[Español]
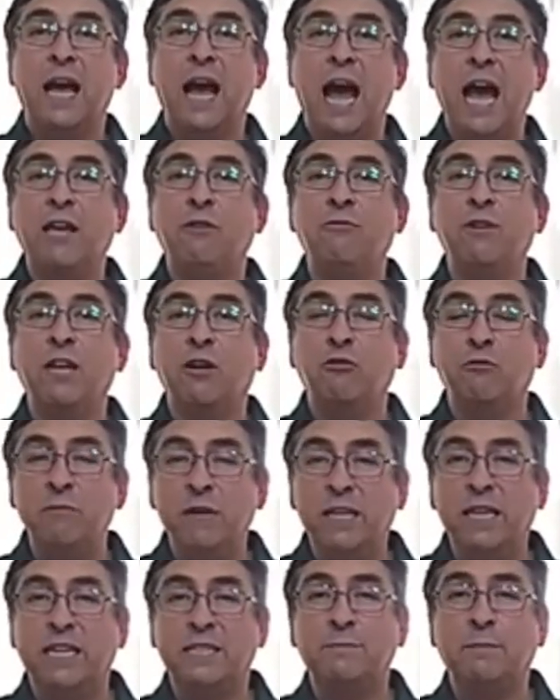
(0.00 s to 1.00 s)
hay una
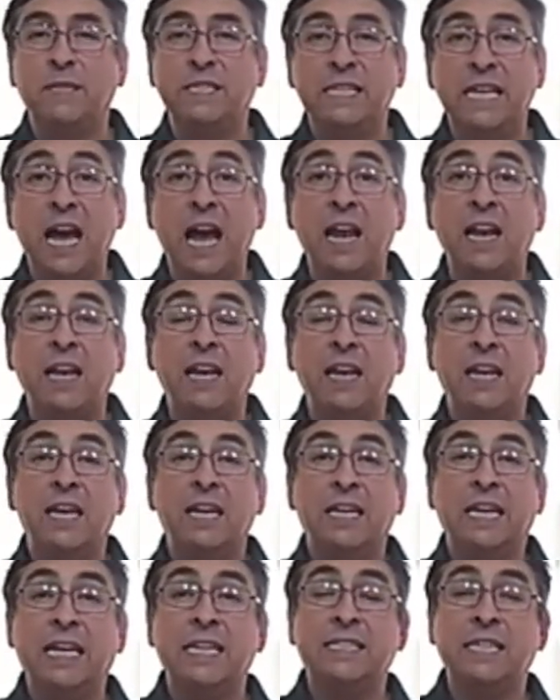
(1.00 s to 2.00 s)
comida especial
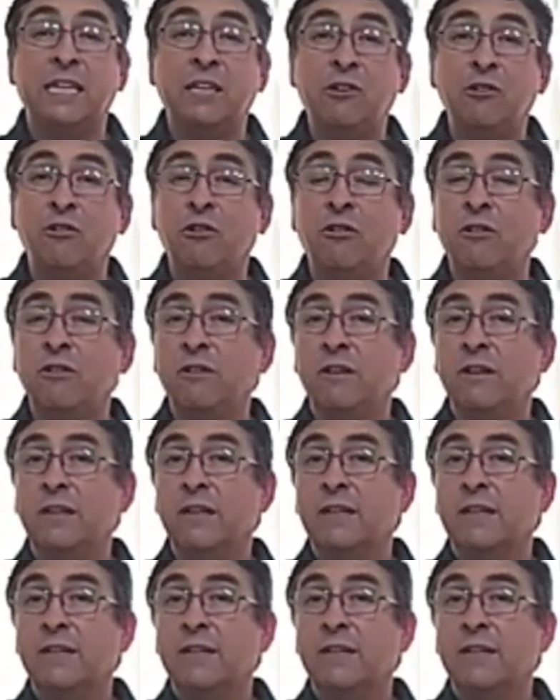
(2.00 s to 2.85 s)
que el Señor